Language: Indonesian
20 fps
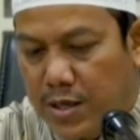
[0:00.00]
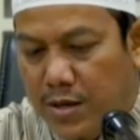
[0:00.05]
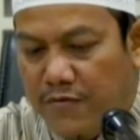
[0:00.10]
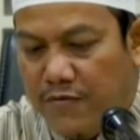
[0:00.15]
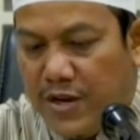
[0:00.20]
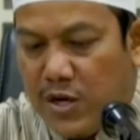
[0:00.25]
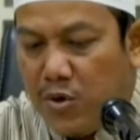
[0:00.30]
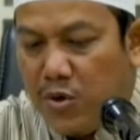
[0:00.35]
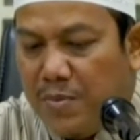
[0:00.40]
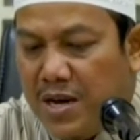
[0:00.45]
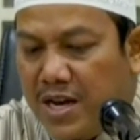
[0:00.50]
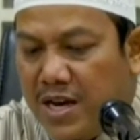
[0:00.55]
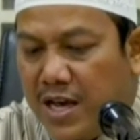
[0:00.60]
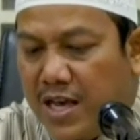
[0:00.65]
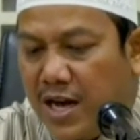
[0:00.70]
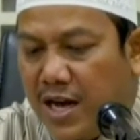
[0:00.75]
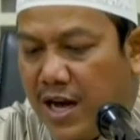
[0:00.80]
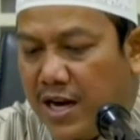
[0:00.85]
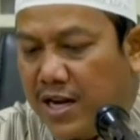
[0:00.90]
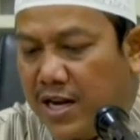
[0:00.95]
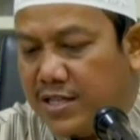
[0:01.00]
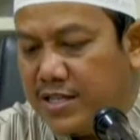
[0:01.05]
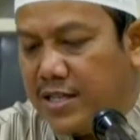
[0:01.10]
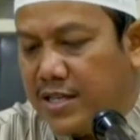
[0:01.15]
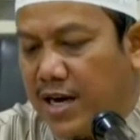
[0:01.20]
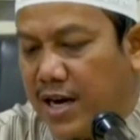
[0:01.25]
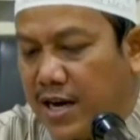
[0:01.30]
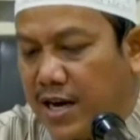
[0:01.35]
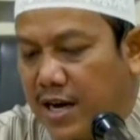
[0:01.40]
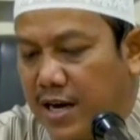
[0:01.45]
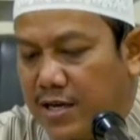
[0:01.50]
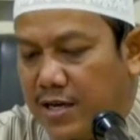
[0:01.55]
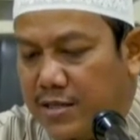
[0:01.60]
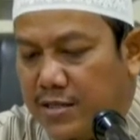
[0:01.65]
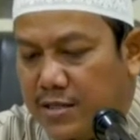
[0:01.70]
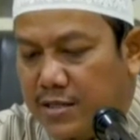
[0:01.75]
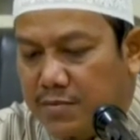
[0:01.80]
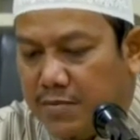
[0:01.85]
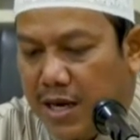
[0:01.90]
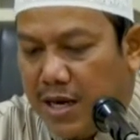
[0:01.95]
Fenomena yang ada
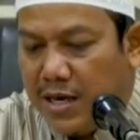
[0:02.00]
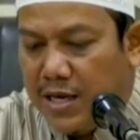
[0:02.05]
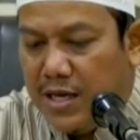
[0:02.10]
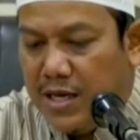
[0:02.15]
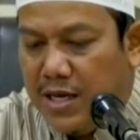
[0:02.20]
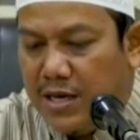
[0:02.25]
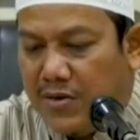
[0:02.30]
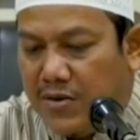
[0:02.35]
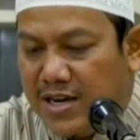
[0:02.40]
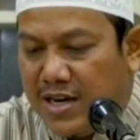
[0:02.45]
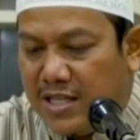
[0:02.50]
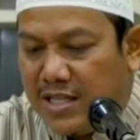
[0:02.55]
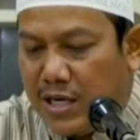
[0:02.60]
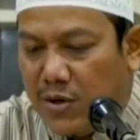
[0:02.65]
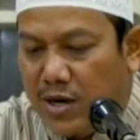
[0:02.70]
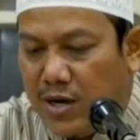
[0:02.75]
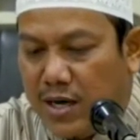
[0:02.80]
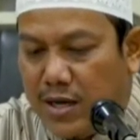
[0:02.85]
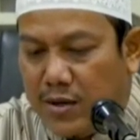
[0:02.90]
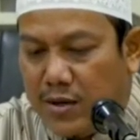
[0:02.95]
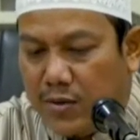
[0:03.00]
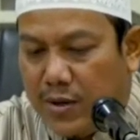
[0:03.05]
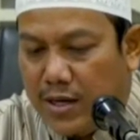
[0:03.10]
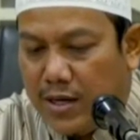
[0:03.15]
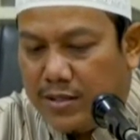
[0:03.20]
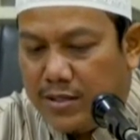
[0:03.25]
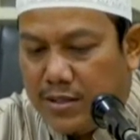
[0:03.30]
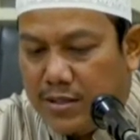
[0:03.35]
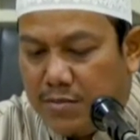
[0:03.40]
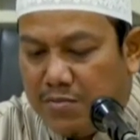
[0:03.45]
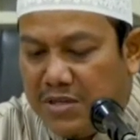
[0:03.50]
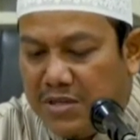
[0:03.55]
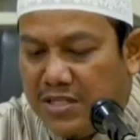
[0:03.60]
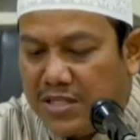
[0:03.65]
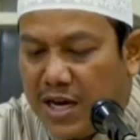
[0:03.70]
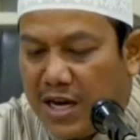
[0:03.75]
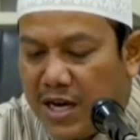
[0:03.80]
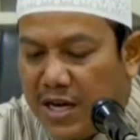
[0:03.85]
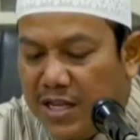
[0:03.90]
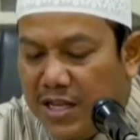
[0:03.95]
sekarang, baik di ikhwan atau akhwat,
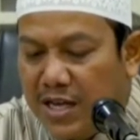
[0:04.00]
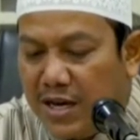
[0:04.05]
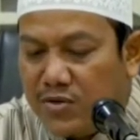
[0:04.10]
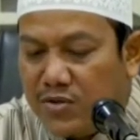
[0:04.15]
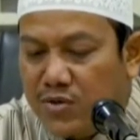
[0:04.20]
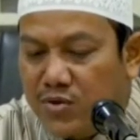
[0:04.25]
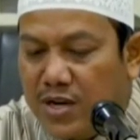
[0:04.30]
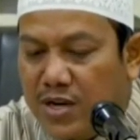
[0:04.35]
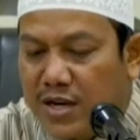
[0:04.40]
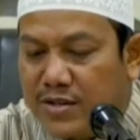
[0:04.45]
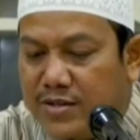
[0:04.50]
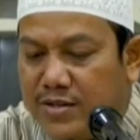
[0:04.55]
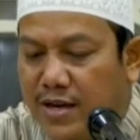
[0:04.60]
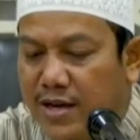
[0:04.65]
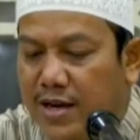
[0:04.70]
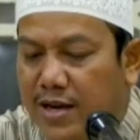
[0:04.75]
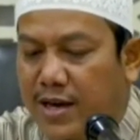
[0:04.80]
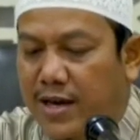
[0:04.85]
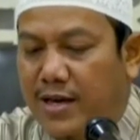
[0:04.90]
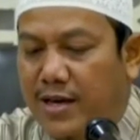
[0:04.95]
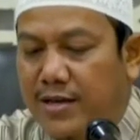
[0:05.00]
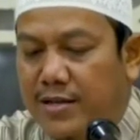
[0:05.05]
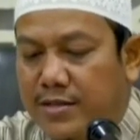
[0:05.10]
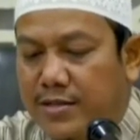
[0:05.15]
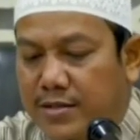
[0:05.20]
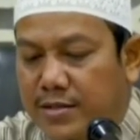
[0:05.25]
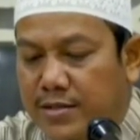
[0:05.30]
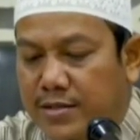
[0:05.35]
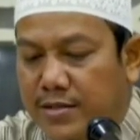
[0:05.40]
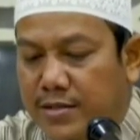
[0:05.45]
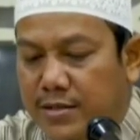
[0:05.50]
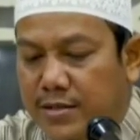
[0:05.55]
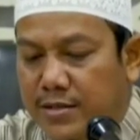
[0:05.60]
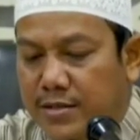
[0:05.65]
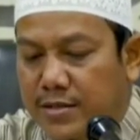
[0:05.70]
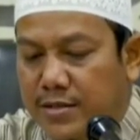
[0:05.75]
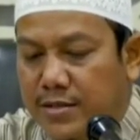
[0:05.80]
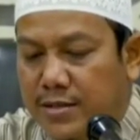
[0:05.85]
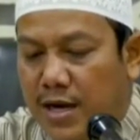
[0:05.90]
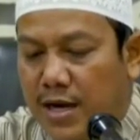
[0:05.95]
mencari yang sudah saleh
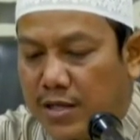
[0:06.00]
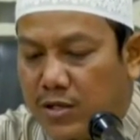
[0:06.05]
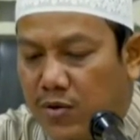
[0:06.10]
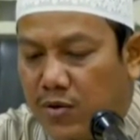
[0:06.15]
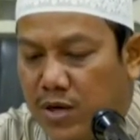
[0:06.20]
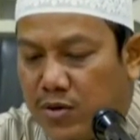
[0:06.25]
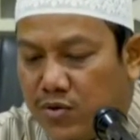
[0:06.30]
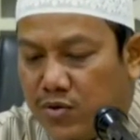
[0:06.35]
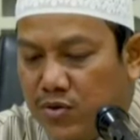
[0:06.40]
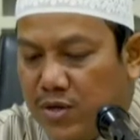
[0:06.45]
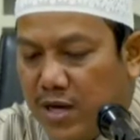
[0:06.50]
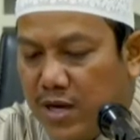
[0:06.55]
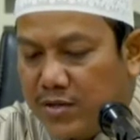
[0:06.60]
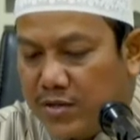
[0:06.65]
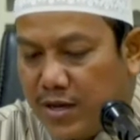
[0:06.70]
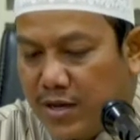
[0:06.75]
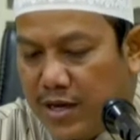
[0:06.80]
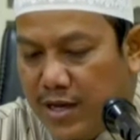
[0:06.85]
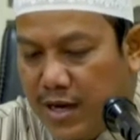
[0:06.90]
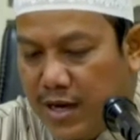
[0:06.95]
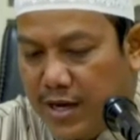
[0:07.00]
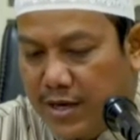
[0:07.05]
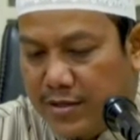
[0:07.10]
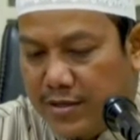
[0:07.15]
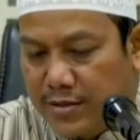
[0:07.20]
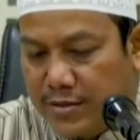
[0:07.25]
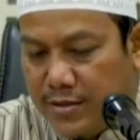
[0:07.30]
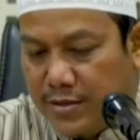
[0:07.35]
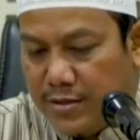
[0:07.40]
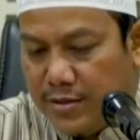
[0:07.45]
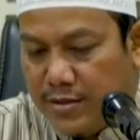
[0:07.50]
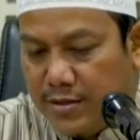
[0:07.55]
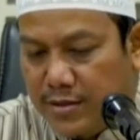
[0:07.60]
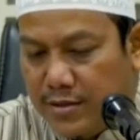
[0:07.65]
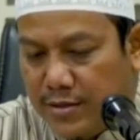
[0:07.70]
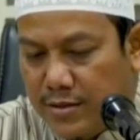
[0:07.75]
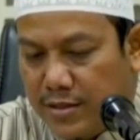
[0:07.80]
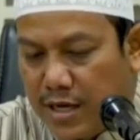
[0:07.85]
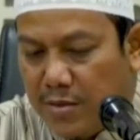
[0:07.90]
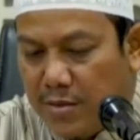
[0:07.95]
atau yang sudah salihah
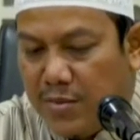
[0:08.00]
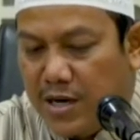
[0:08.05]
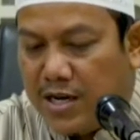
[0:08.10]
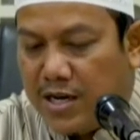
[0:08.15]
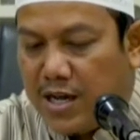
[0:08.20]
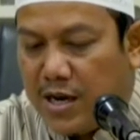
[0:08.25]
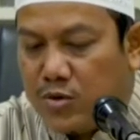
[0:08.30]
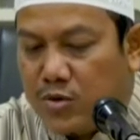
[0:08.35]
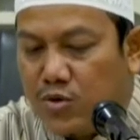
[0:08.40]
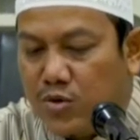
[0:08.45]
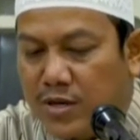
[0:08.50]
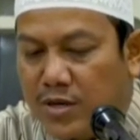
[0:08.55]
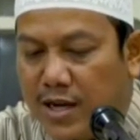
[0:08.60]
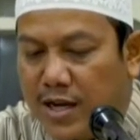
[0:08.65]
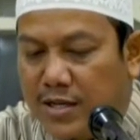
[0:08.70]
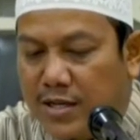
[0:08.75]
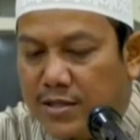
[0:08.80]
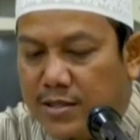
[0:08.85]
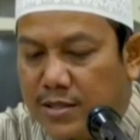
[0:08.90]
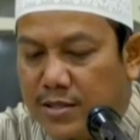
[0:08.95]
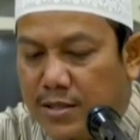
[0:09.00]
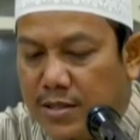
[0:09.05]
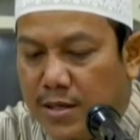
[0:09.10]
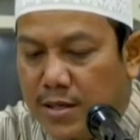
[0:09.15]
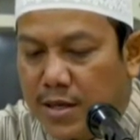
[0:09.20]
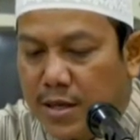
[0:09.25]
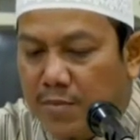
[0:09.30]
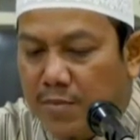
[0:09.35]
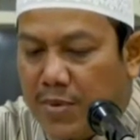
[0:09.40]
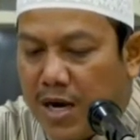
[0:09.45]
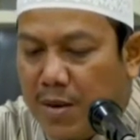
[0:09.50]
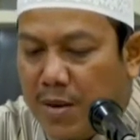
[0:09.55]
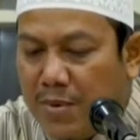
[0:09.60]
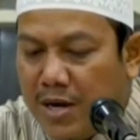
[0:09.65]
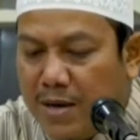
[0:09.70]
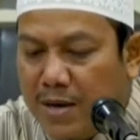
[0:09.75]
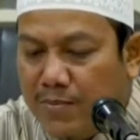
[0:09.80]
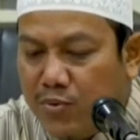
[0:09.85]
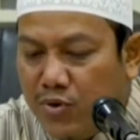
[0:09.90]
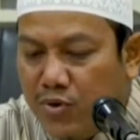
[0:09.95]
dan mengenal sunnah.
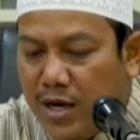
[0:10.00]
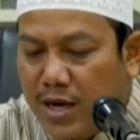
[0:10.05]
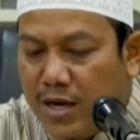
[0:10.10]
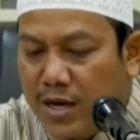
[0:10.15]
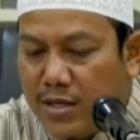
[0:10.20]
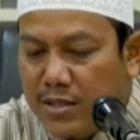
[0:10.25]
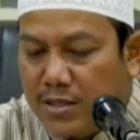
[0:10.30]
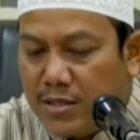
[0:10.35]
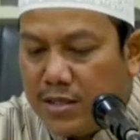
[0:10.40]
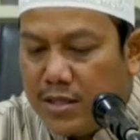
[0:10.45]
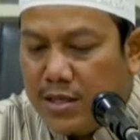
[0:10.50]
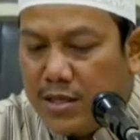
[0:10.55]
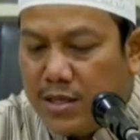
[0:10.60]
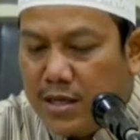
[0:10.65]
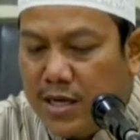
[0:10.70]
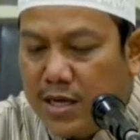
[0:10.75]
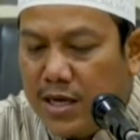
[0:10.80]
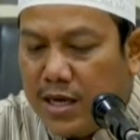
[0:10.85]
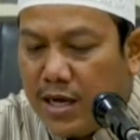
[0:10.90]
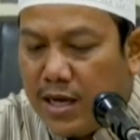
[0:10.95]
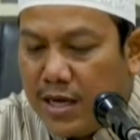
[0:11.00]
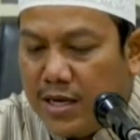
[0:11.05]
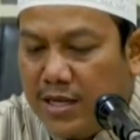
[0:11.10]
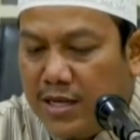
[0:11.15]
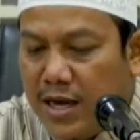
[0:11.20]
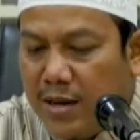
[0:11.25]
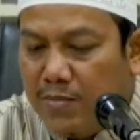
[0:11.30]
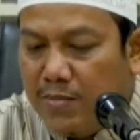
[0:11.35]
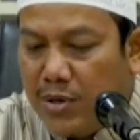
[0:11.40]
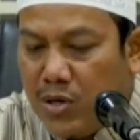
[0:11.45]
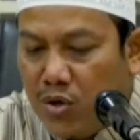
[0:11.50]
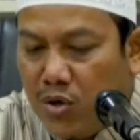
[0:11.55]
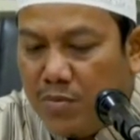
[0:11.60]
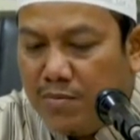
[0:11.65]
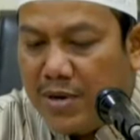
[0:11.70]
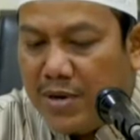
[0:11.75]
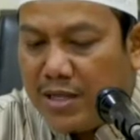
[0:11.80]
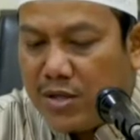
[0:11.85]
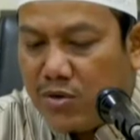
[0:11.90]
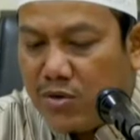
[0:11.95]
Bagaimana pula dengan yang
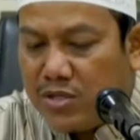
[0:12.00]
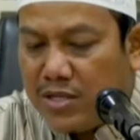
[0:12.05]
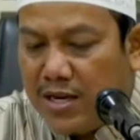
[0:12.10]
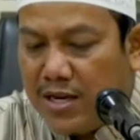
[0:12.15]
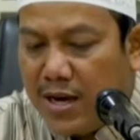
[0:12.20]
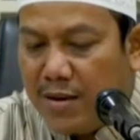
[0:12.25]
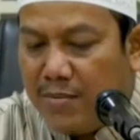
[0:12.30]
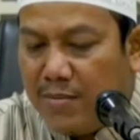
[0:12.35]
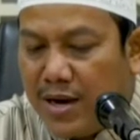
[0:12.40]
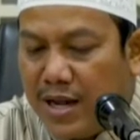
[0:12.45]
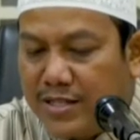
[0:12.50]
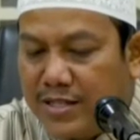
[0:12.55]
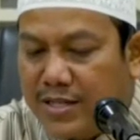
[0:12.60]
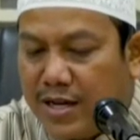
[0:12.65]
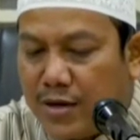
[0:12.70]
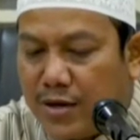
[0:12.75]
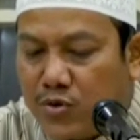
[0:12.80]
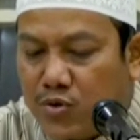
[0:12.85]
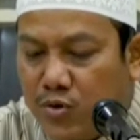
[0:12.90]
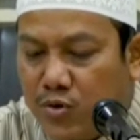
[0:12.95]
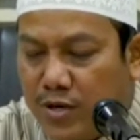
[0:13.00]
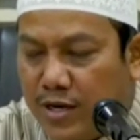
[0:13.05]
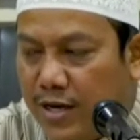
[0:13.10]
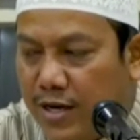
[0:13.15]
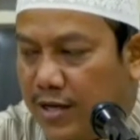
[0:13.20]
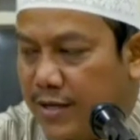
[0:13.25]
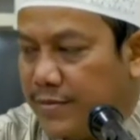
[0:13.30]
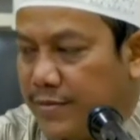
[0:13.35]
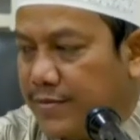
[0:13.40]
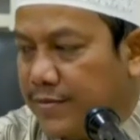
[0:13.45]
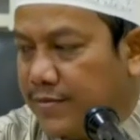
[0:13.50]
belum atau sedang belajar sunnah.